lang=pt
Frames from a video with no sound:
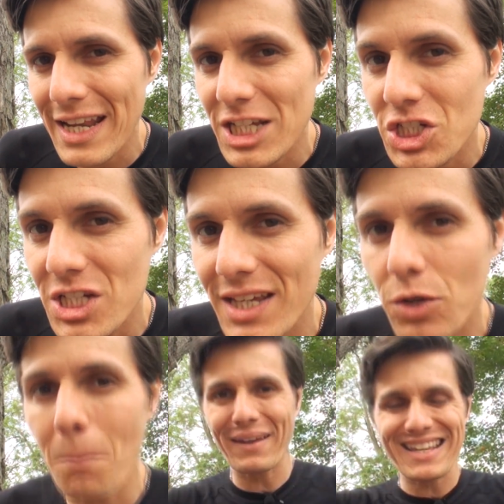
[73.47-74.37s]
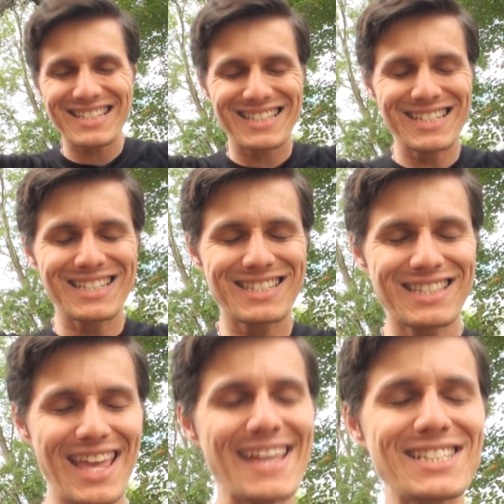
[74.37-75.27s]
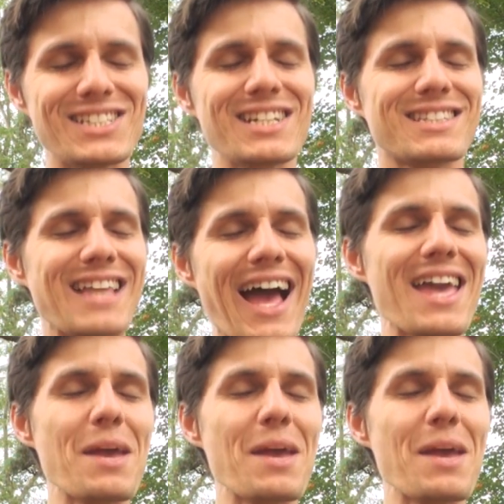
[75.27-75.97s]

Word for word: a eleger é um presidente da